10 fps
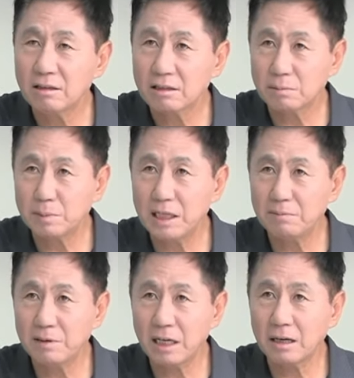그
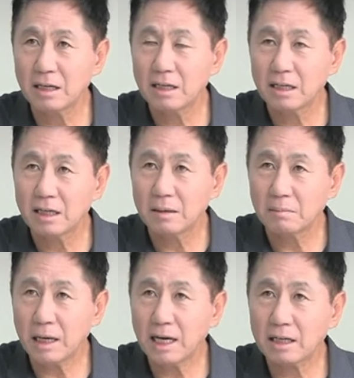필리핀의
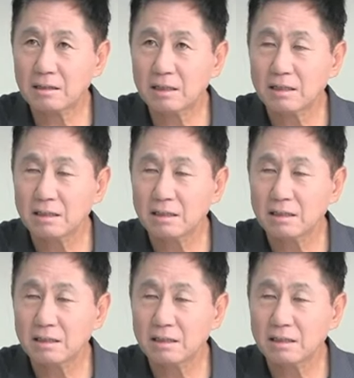마약